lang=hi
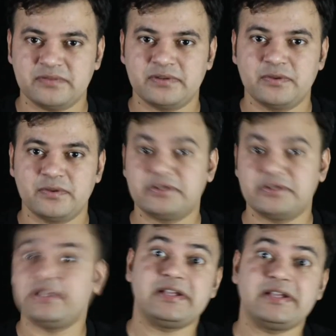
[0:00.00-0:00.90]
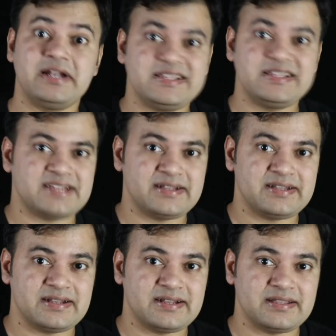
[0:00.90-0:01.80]
फिर बोलते हो नहीं कल डिसाइड
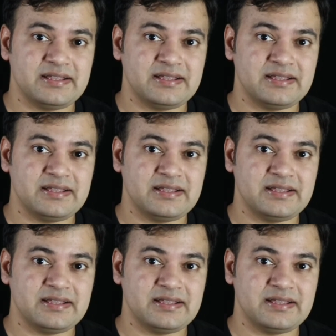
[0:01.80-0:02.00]
करेंगे